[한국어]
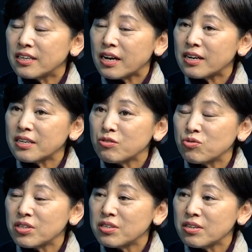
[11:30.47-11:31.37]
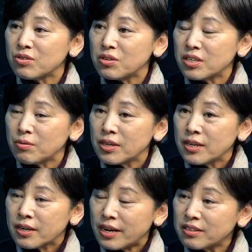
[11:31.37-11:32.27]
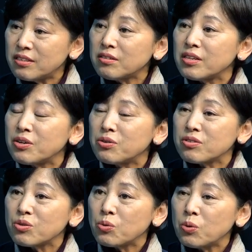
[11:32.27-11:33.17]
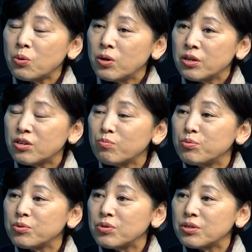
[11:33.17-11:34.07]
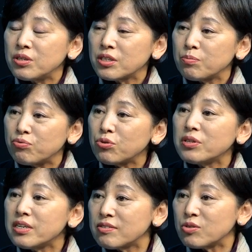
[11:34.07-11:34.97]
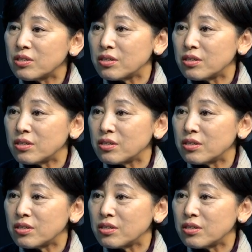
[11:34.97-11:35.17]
각각의 주체들에서 이렇게 갈등되어지고 이런 부분들을 이렇게 풀어낼 수